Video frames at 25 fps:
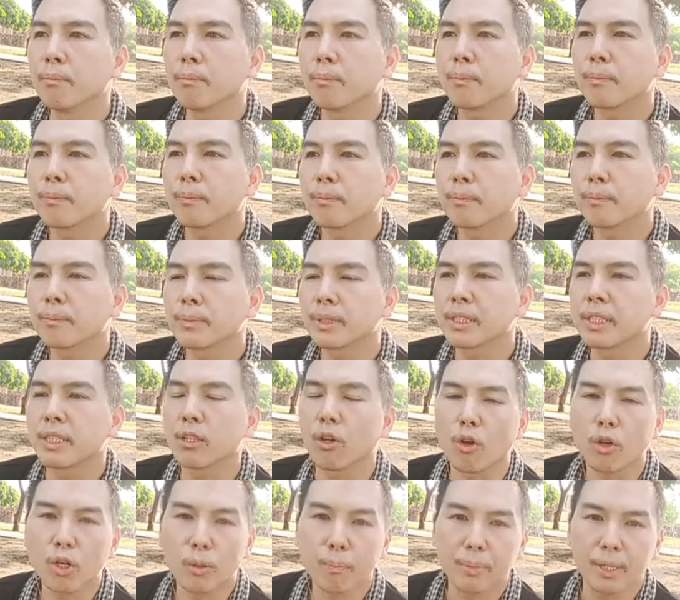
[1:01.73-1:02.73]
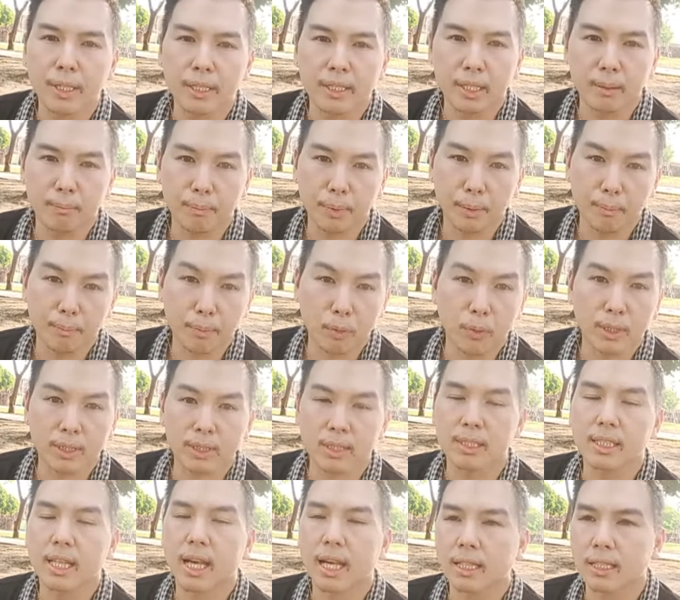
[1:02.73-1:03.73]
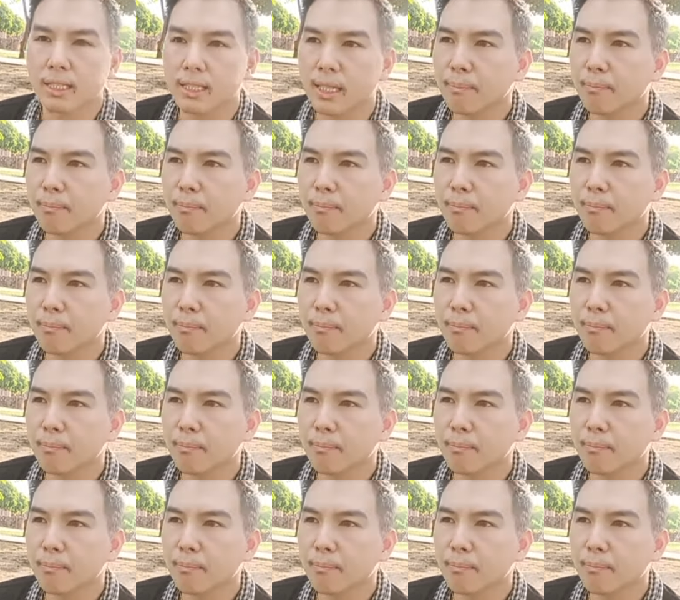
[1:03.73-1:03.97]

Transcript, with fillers: 400กว่า ปี เนี่ย เป็นประวัติศาสตร์ นั